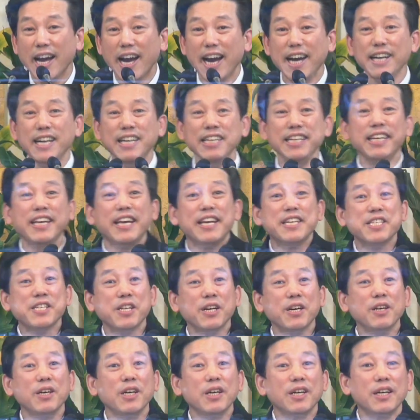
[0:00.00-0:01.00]

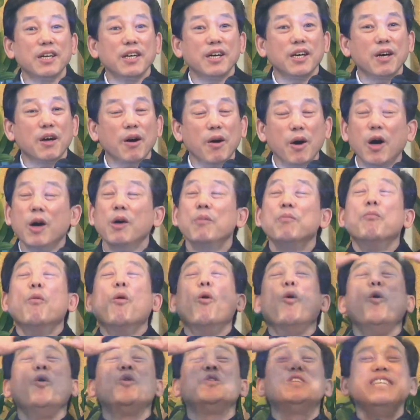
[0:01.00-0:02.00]
하나님께서
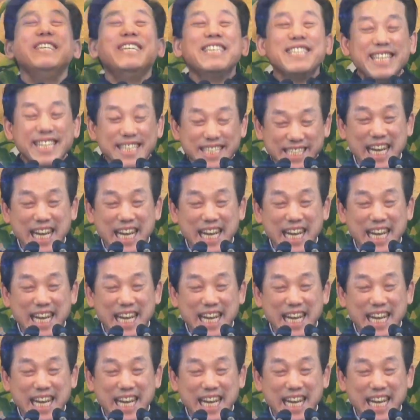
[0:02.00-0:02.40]
모든 것을